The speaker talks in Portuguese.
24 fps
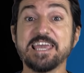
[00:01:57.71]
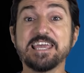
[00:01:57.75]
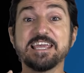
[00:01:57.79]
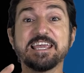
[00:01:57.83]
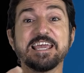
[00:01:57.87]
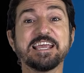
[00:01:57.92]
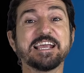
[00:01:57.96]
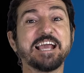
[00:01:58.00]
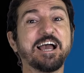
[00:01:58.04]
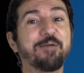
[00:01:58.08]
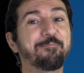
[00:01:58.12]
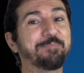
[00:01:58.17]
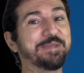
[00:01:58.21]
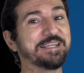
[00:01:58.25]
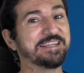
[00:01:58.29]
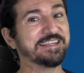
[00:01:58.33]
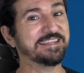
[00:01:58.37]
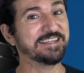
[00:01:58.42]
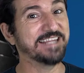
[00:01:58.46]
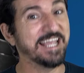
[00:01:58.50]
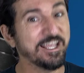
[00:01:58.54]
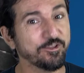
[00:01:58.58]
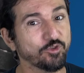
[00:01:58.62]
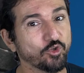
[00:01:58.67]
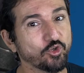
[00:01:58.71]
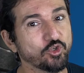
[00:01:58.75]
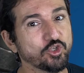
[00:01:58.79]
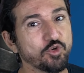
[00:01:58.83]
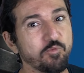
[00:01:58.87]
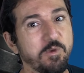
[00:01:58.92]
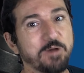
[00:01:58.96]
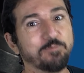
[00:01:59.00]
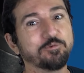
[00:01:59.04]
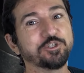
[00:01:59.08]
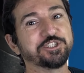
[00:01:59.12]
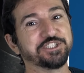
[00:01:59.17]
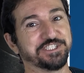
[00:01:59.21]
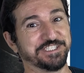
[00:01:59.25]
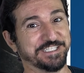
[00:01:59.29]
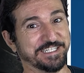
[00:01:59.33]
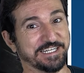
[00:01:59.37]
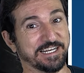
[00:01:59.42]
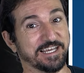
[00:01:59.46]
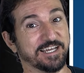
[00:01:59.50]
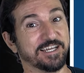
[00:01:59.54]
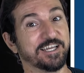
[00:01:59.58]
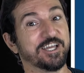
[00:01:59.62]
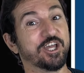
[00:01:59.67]
e que cabe dentro de uma
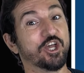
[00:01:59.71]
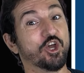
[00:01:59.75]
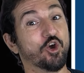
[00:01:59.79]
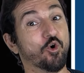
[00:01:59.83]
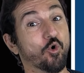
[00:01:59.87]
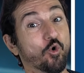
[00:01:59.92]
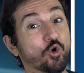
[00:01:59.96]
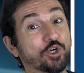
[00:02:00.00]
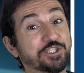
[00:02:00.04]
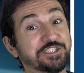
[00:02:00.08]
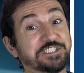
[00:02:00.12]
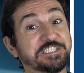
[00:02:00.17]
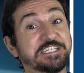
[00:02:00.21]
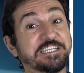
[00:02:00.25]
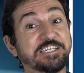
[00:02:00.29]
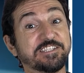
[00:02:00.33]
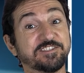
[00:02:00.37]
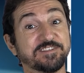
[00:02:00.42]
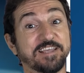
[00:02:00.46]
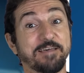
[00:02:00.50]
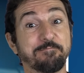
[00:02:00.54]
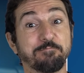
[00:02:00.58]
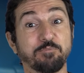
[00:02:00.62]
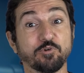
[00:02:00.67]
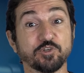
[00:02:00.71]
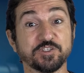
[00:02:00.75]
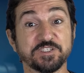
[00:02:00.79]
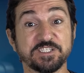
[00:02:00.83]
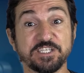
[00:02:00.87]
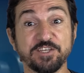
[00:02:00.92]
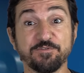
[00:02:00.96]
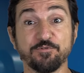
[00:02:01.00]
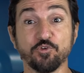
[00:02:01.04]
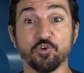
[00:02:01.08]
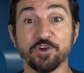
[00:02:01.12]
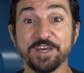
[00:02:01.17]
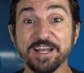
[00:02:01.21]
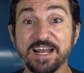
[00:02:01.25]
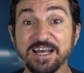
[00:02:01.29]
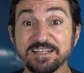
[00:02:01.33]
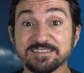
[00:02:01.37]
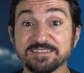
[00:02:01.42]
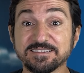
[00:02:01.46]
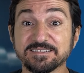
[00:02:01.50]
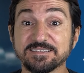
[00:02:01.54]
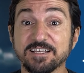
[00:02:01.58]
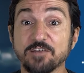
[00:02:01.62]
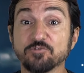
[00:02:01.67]
mochila? Hoje, isso é possível
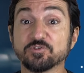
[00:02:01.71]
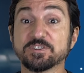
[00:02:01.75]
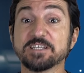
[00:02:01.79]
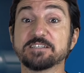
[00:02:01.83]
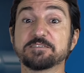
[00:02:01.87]
graças aos